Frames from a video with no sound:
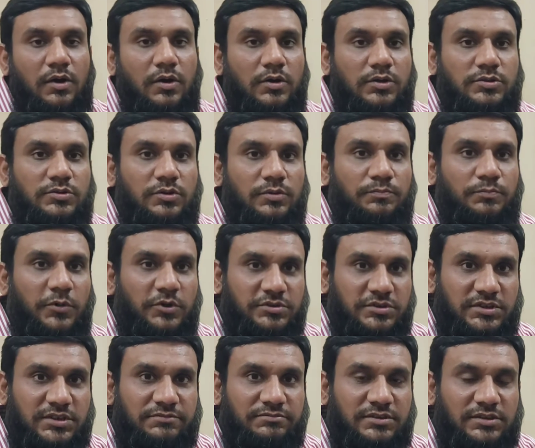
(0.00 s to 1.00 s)
और जो
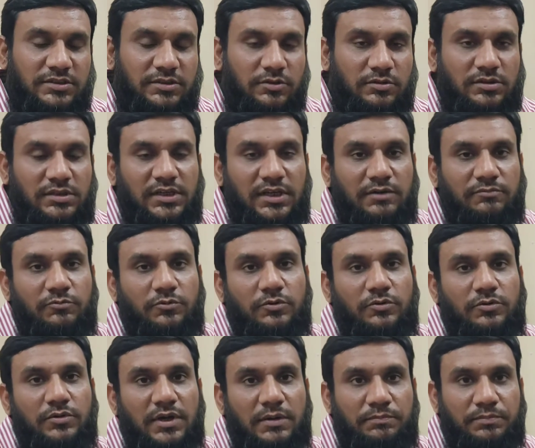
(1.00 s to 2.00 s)
पॉजिटिव चीज़ें होती हैं
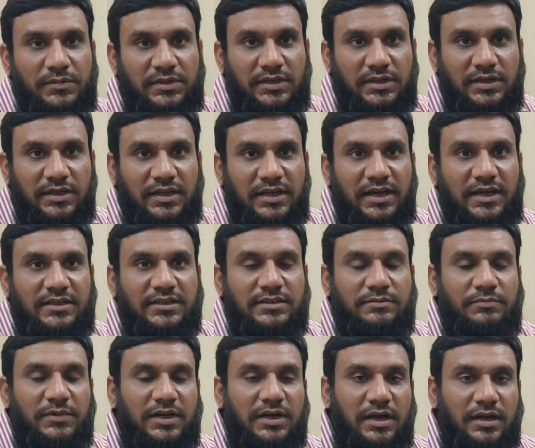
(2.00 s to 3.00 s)
वो अपने
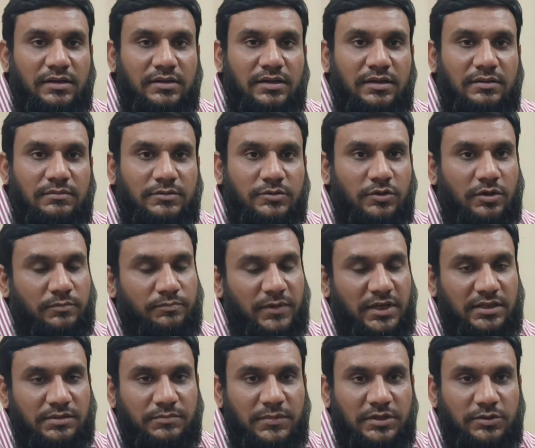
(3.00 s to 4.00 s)
क्रेडिट में डालकर टॉप
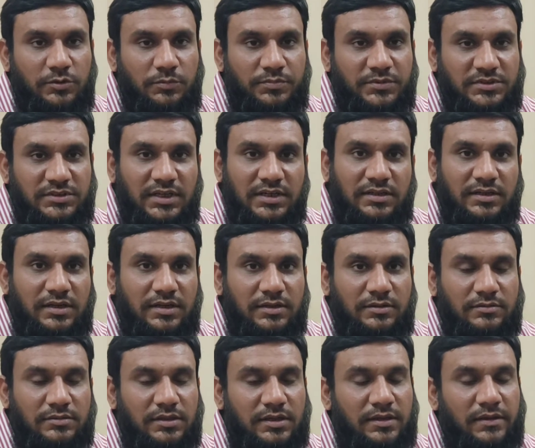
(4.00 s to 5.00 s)
मैनेजमेंट को प्रेजेंट कर रहे
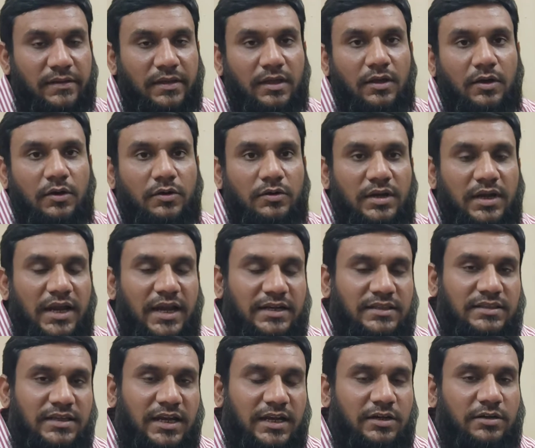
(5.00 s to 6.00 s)
होते हैं और एट
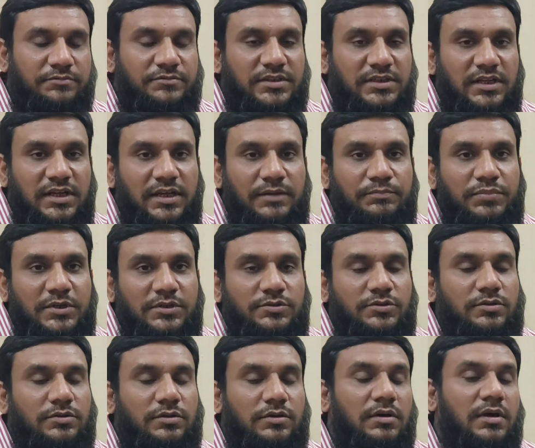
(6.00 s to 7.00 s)
द एंड ऑफ द डे फिर
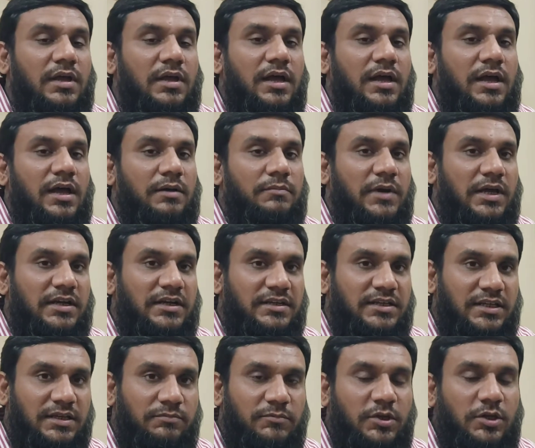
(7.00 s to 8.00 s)
जो हमारी
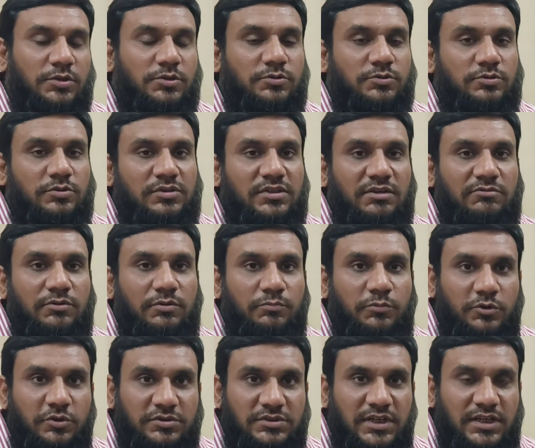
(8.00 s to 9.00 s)
टीम के इश्यूज़ होते हैं वो
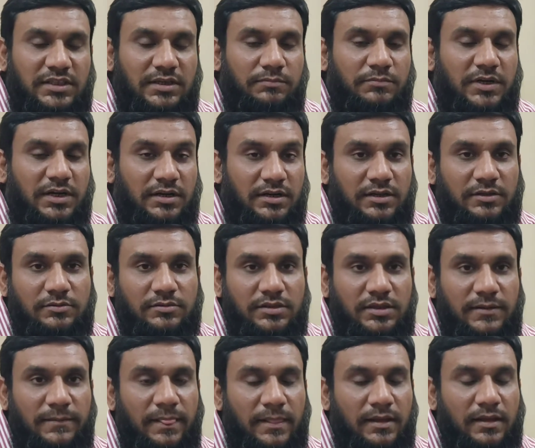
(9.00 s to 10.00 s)
बहुत ज़्यादा बढ़ रहे
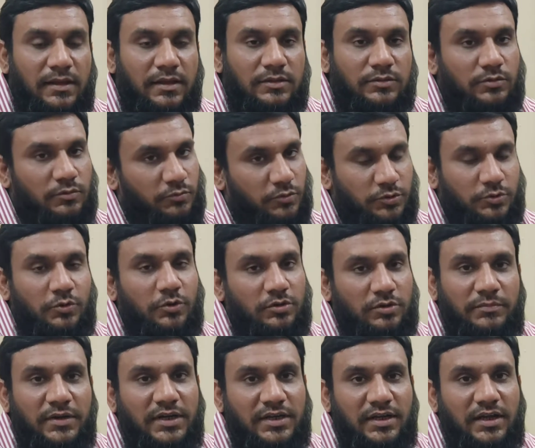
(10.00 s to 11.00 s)
होते हैं तो वो तो
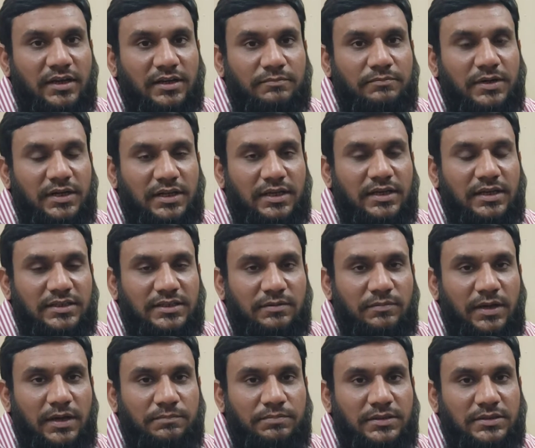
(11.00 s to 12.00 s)
ऑटोमेटिकली बढ़ेंगे
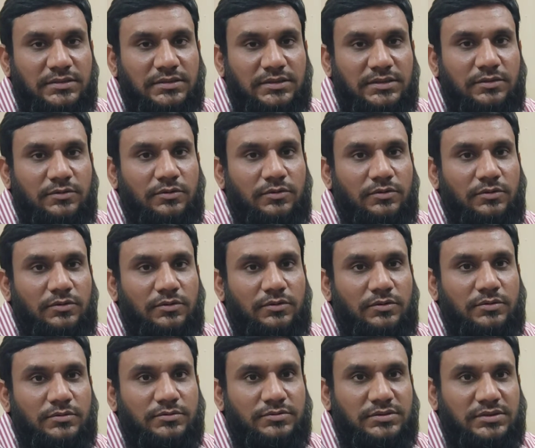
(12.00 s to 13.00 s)
जब आप किसी को
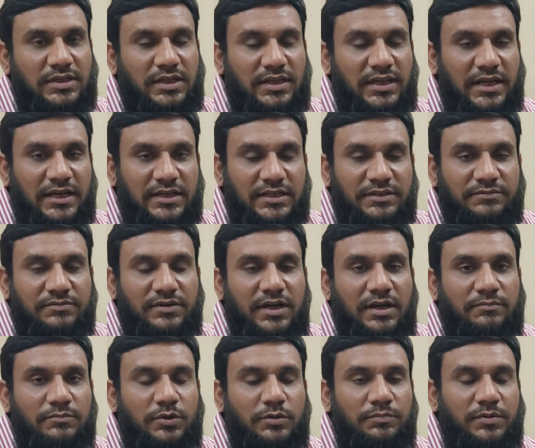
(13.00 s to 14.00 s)
उसके नेगेटिव
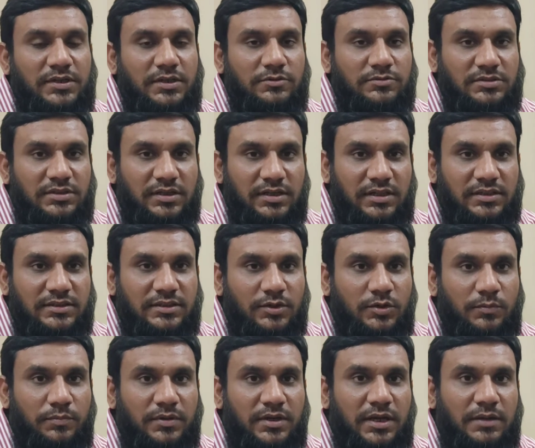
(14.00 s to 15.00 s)
काम के ऊपर या उसकी गलती
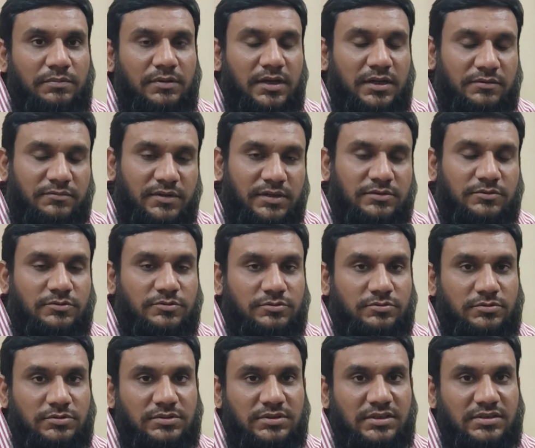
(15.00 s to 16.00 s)
के ऊपर आप हर वक्त
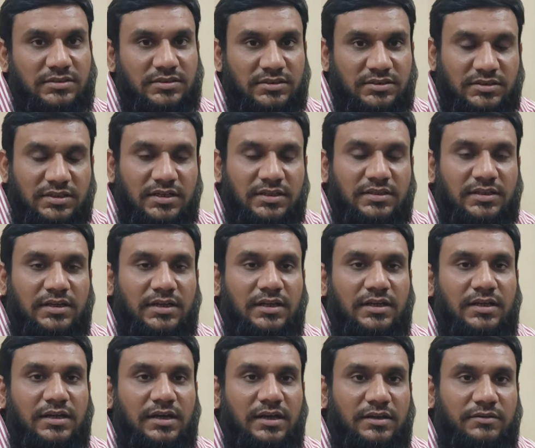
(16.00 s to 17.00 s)
उसकी सजनिश करते
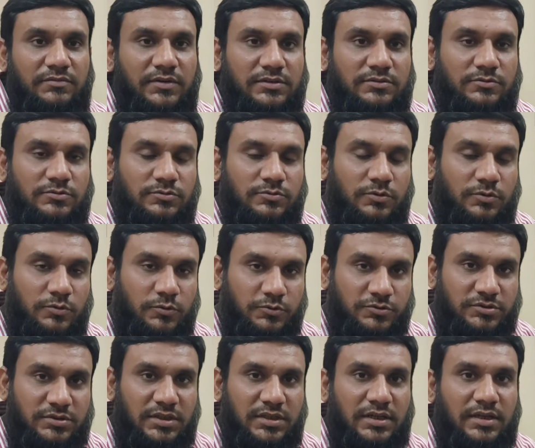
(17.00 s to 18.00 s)
रहेंगे हर वक्त उसको
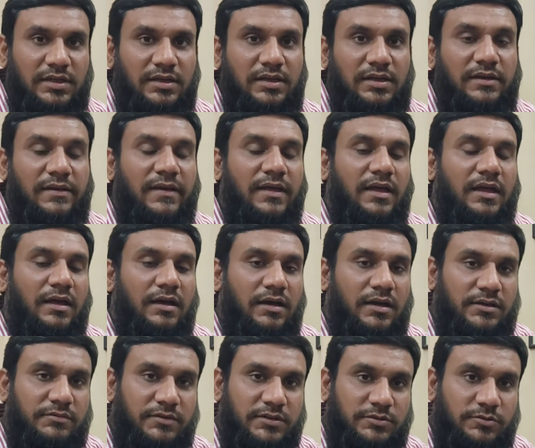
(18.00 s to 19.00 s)
कोसते रहेंगे
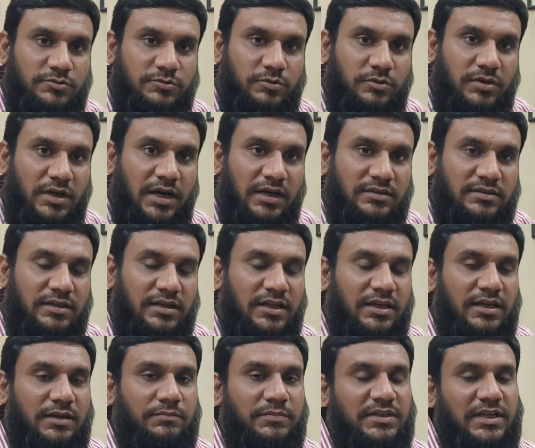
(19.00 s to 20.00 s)
हर वक्त उसको डांटते
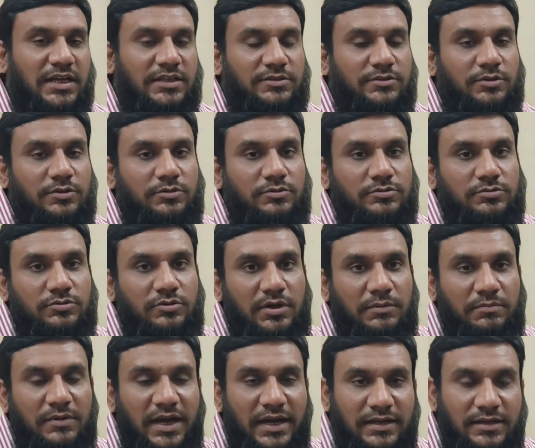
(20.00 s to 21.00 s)
रहेंगे बजाय इसके कि उसको
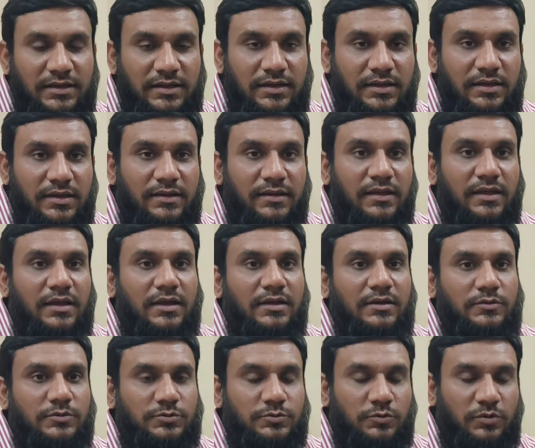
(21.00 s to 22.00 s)
आप गाइड करें
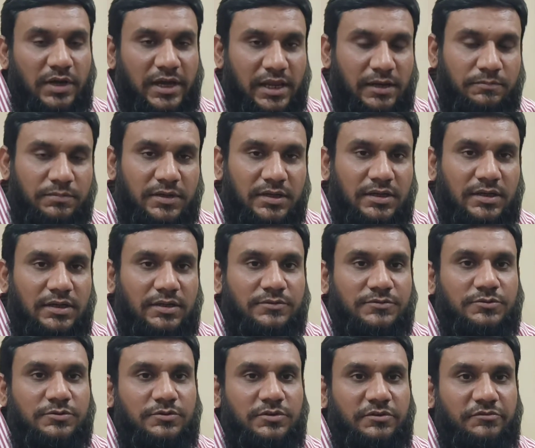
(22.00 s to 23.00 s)
उसको हेल्प करें
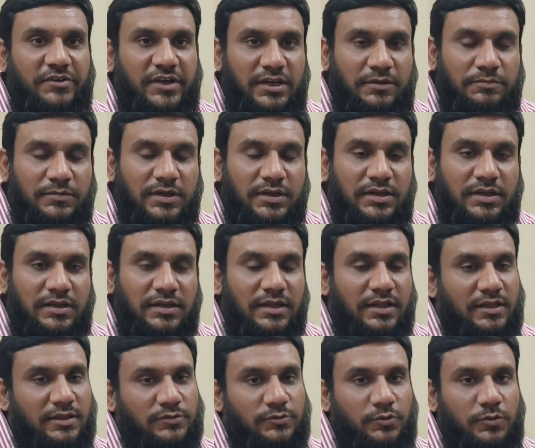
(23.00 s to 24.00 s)
उसको डेवलप करें
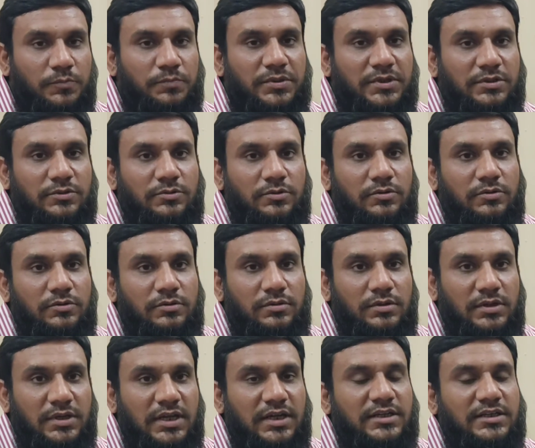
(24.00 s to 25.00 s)
तो फिर तो
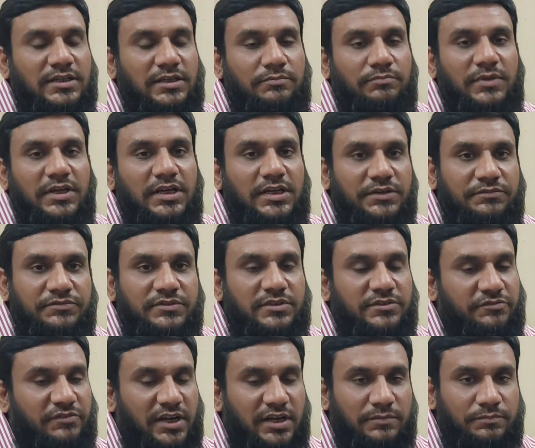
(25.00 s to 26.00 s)
एक टीम में रिफ्ट
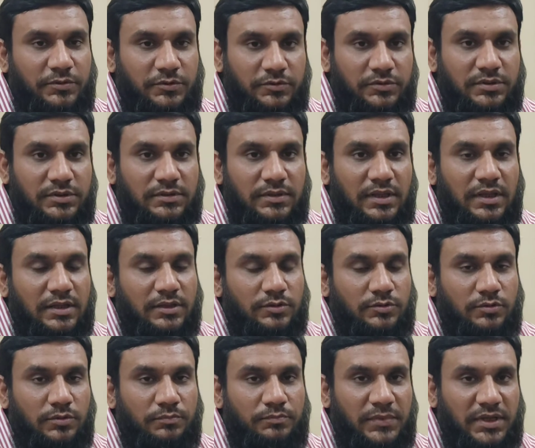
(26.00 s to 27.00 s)
डेवलप होगी
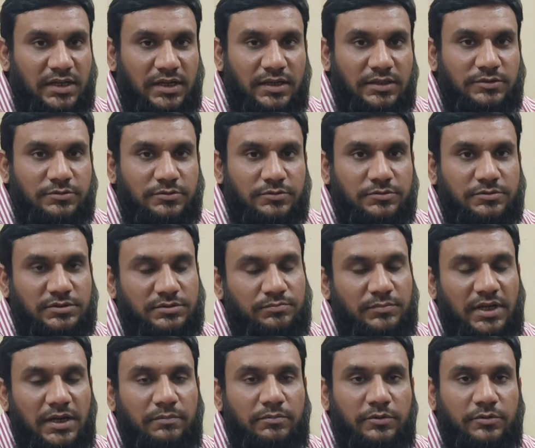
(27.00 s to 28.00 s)
तो मेरा जो
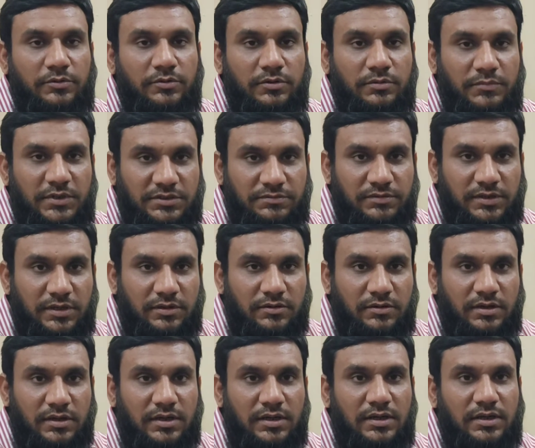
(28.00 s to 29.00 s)
उसमें आप लोगों को मशवरा
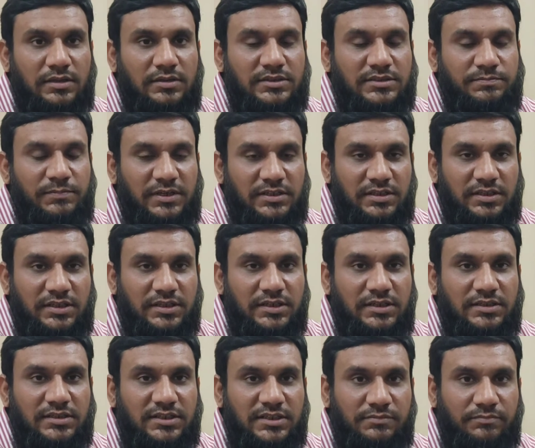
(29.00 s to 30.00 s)
होगा
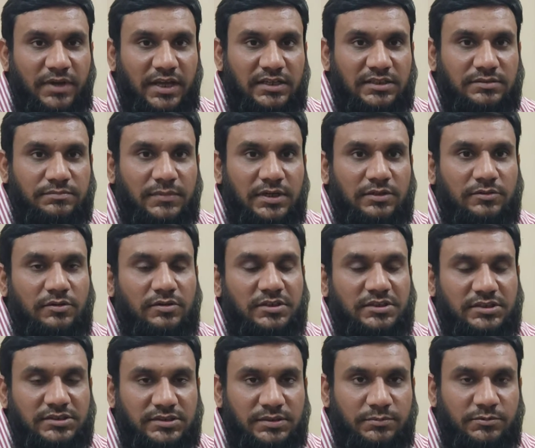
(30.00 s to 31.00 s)
स्पेशली टीम मैनेजमेंट और
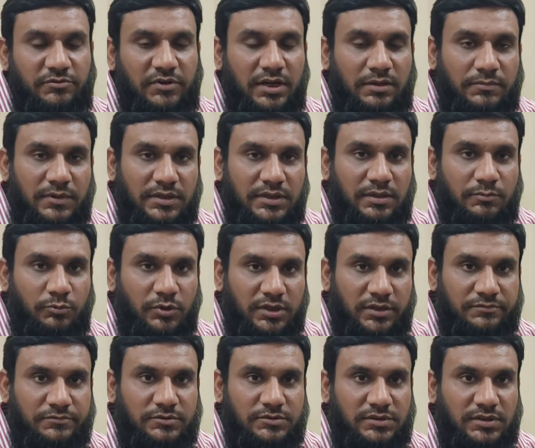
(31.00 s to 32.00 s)
लीडरशिप डेवलपमेंट के पॉइंट
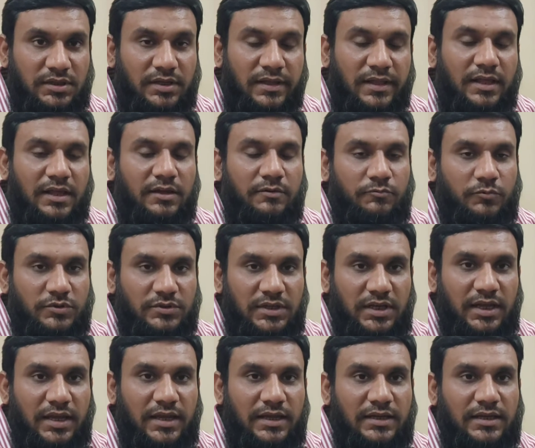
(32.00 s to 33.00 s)
ऑफ व्यू से वो ये
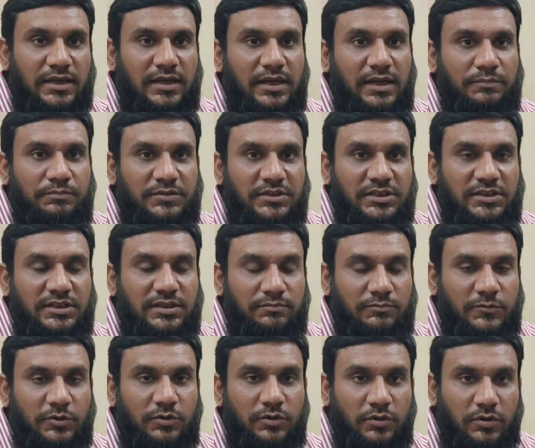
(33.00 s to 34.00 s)
है कि अपनी टीम
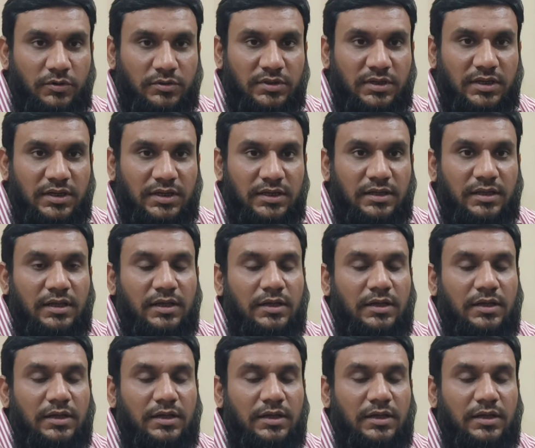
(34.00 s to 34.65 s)
को ऑन करें